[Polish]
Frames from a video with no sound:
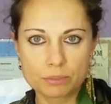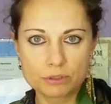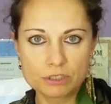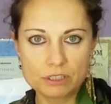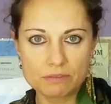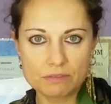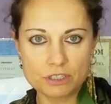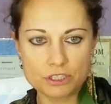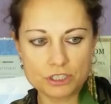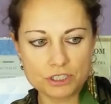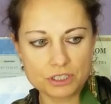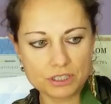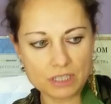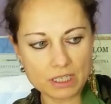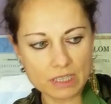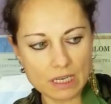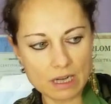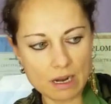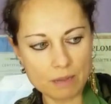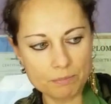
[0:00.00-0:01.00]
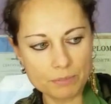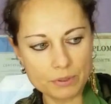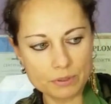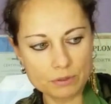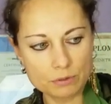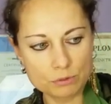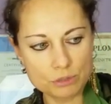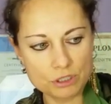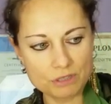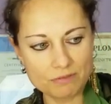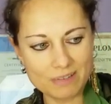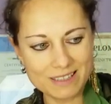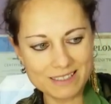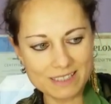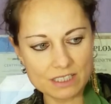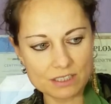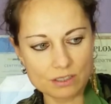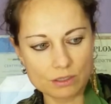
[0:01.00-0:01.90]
ponieważ takie lampy używane